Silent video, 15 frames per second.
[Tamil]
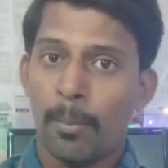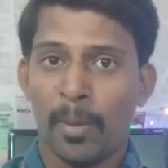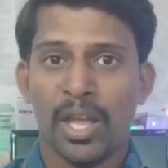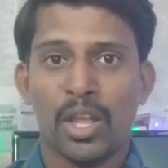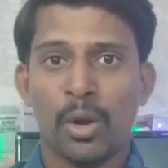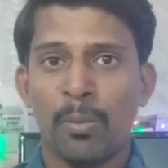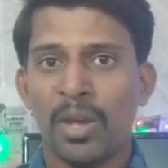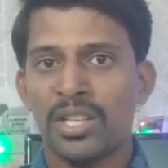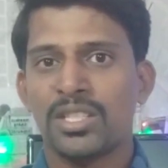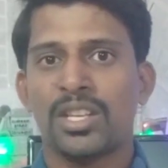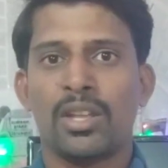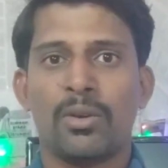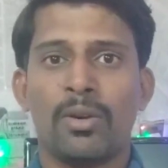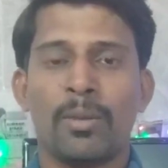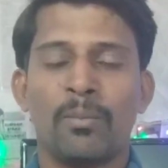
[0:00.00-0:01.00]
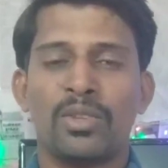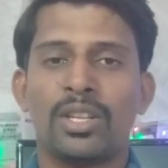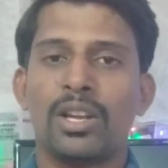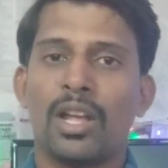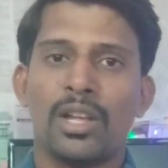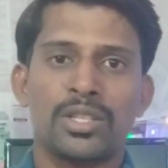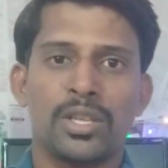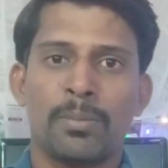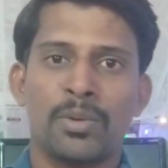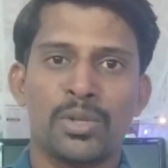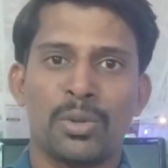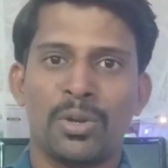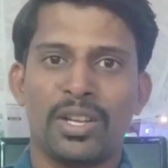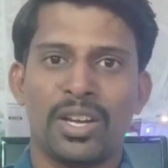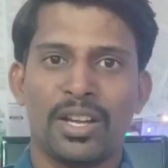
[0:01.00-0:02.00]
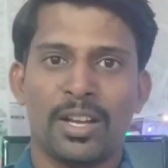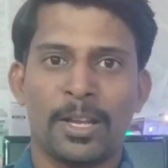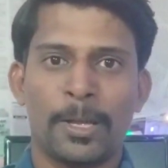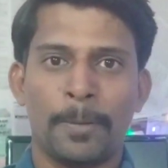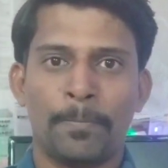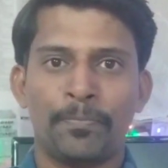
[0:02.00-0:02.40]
மைக்ரோமேக்ஸ் நிறுவனம் வந்து லான்ச் அப்போ சொல்லியிருக்காங்க